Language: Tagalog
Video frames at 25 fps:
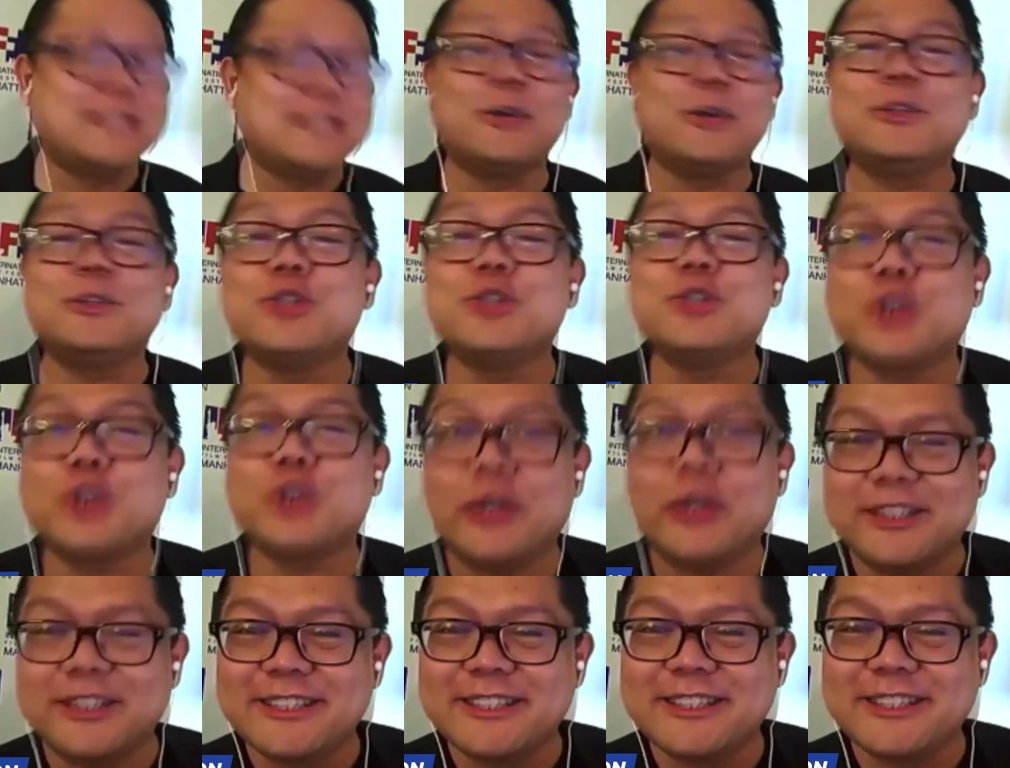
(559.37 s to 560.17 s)
Let's go
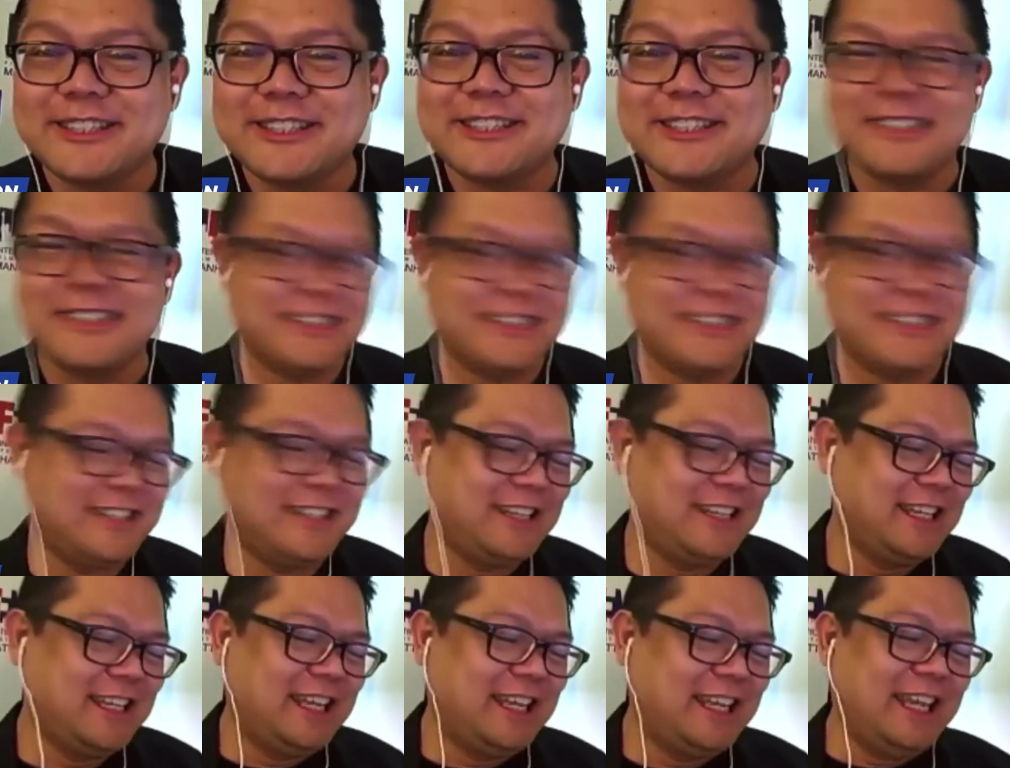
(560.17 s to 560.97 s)
to shorts.
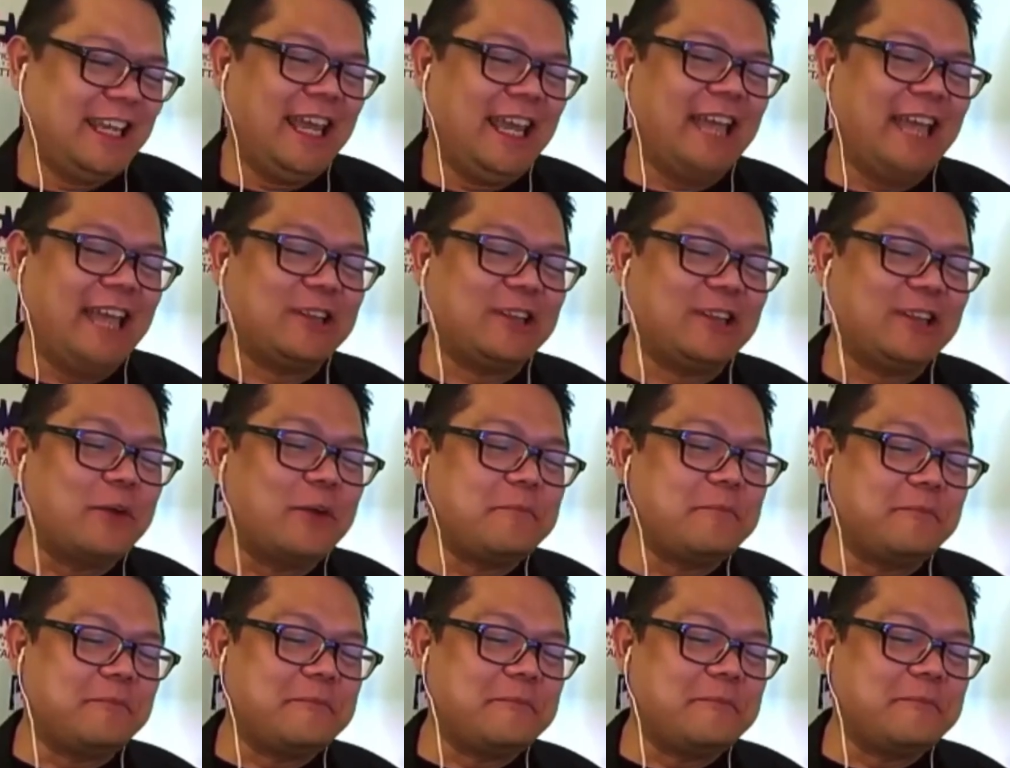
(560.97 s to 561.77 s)

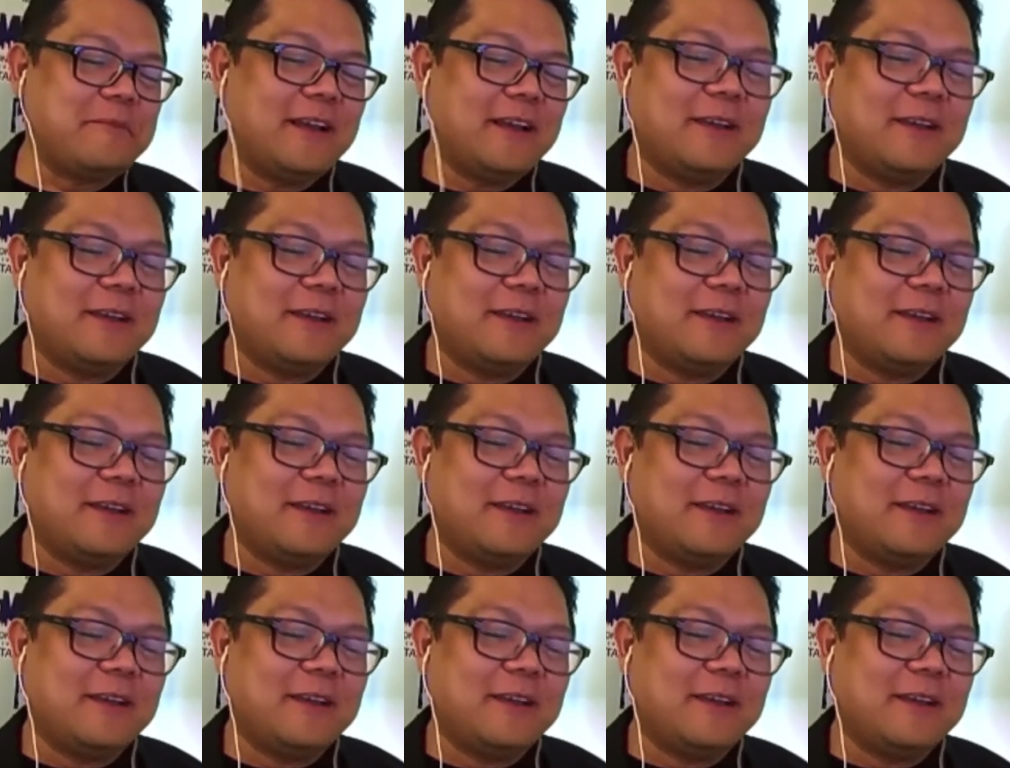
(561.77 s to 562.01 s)
Wow.